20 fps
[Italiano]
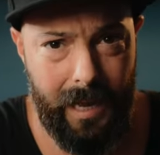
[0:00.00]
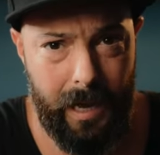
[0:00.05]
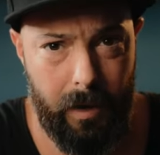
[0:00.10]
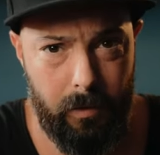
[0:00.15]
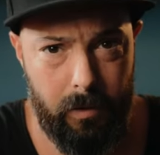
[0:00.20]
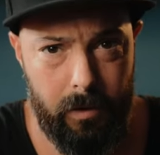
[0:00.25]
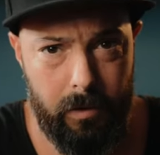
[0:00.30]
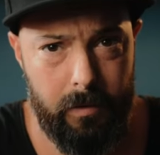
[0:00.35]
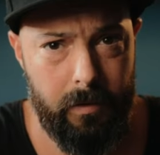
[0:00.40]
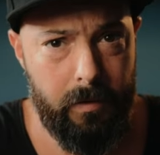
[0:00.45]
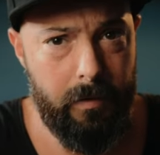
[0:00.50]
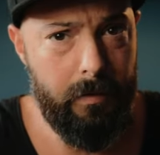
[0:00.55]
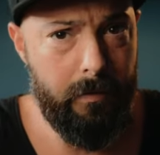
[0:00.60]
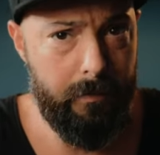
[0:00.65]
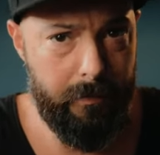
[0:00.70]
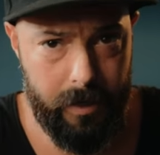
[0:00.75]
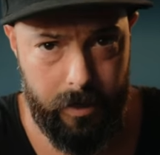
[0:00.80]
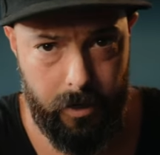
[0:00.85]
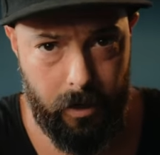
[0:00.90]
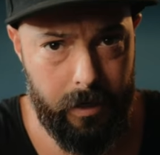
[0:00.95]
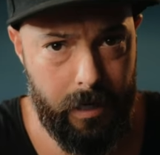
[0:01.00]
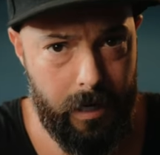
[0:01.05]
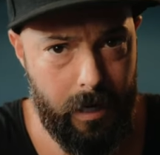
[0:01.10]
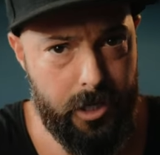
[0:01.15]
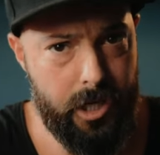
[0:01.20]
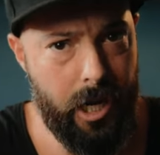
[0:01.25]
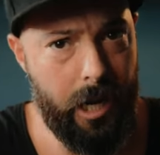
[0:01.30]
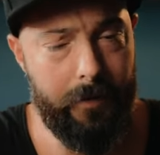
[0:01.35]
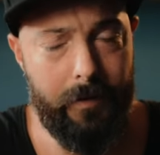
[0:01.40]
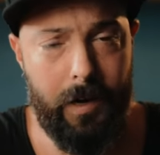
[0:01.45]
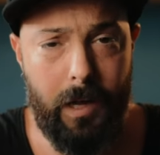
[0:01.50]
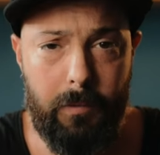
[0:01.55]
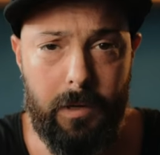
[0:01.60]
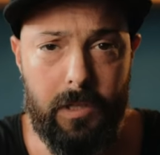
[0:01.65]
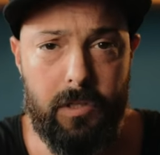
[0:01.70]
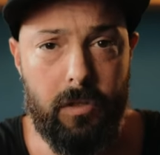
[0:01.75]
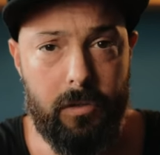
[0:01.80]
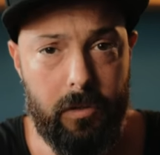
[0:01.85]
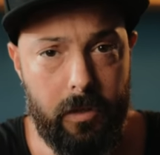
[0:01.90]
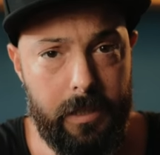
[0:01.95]
euro, vedrò di lasciarvela qua
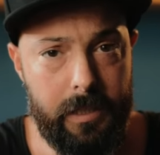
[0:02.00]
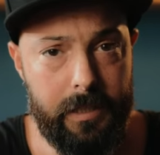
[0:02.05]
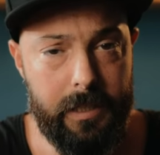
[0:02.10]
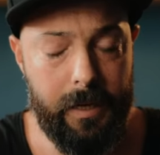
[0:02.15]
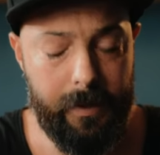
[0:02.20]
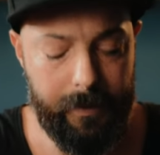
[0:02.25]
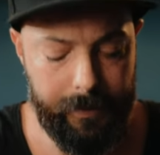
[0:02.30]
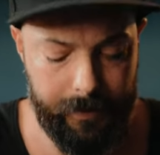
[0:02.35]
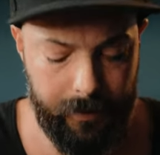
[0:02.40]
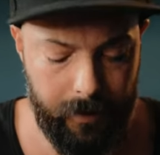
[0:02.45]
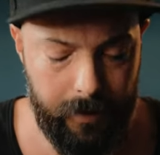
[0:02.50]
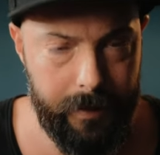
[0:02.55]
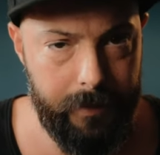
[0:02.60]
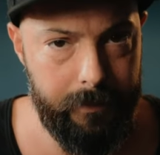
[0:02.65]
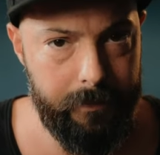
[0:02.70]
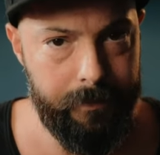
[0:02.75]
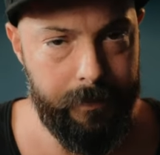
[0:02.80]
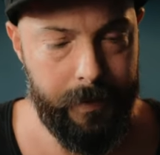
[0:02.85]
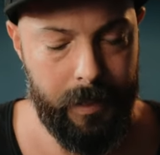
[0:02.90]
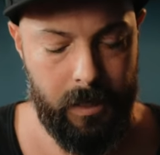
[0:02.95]
sotto in descrizione.